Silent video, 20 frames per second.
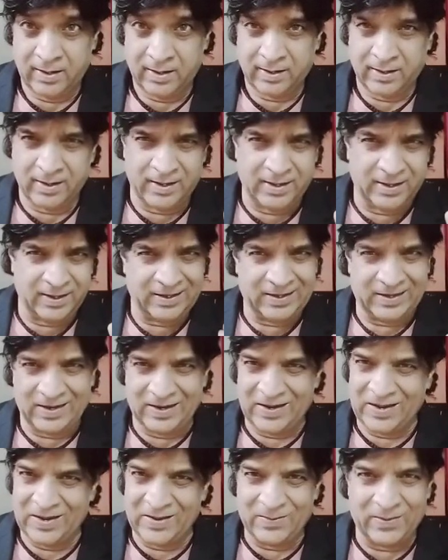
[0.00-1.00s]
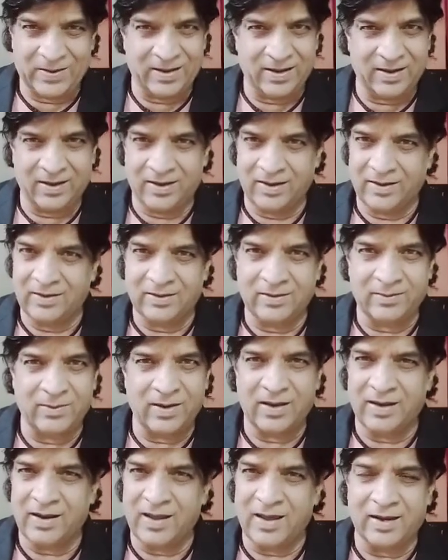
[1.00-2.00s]
कई के पान
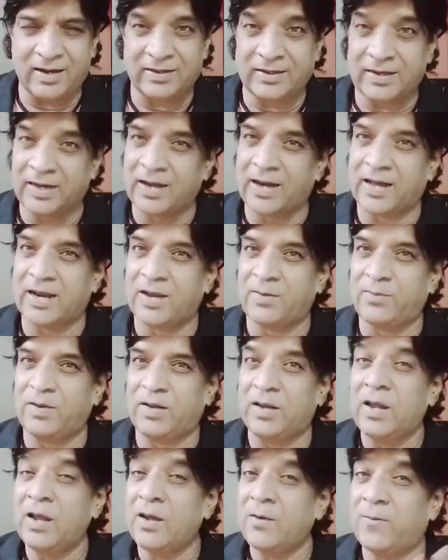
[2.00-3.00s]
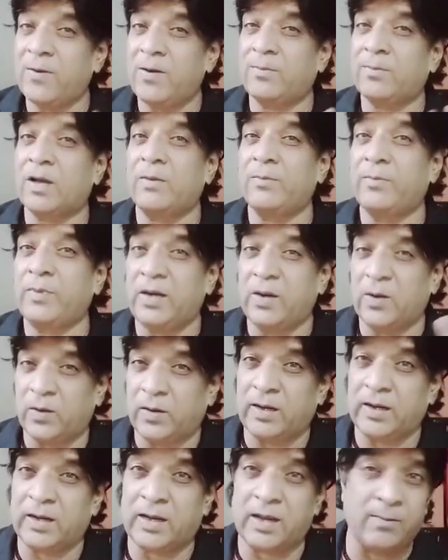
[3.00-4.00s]
माना ये गाना भी फिल्म कंप्लीट
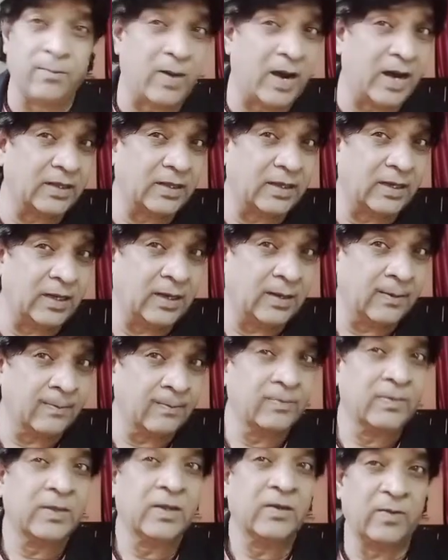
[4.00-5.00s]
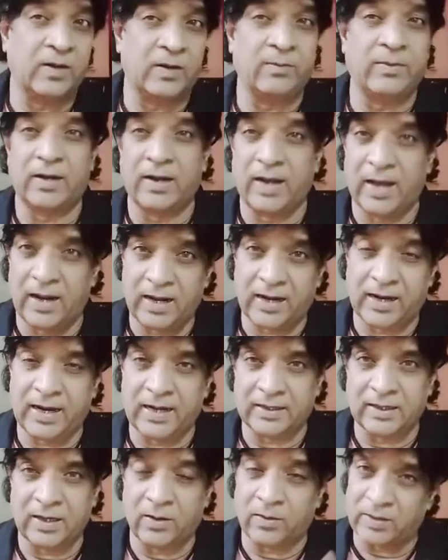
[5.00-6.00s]
होने के बाद ही फिल्म में डाला
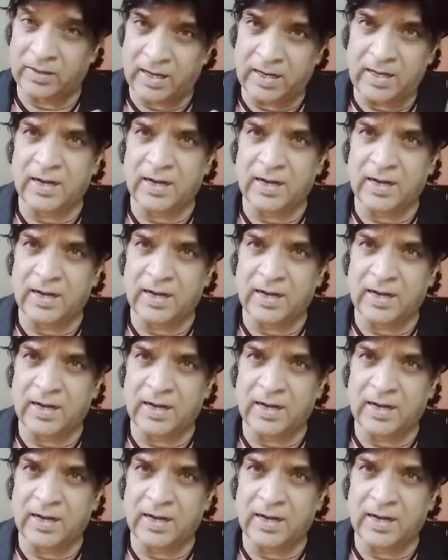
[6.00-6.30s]
गया था और यही